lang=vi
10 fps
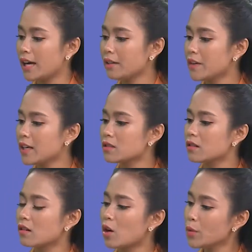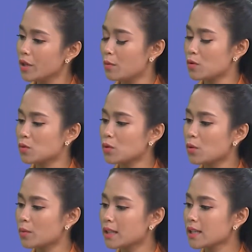anh Vinh ạ, có một điều mà chúng
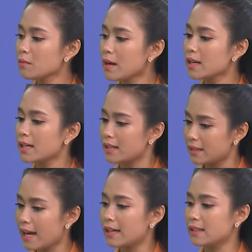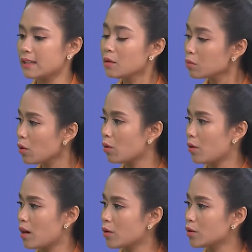tôi cũng đang thắc mắc là hiện tại thì tốc độ
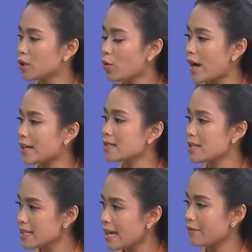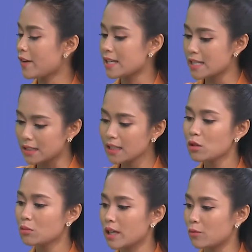ờ, đô thị hóa đang rất nhanh và cái diện tích
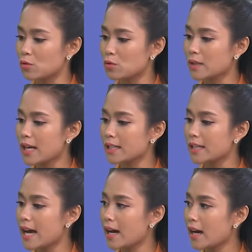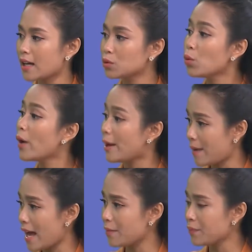nông nghiệp của chúng ta thì đang à, thu
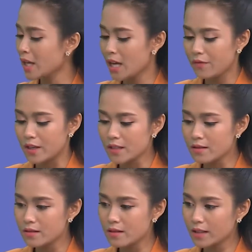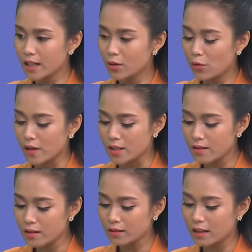hẹp lại. Ví như trước đây khu vực
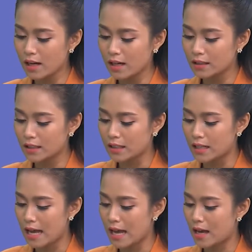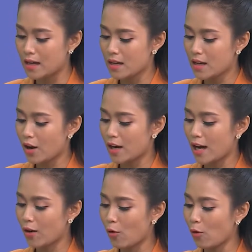trước ờ, thì là gọi
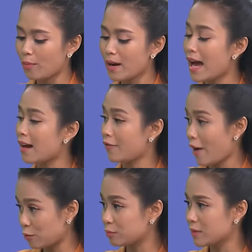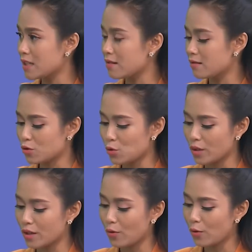là cốm làng vòng thì giờ chủ
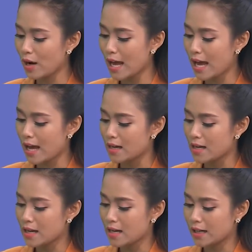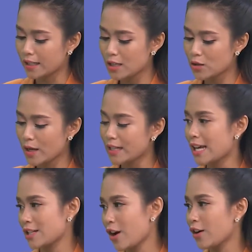yếu là à, kinh doanh
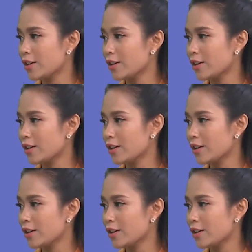nhà trọ.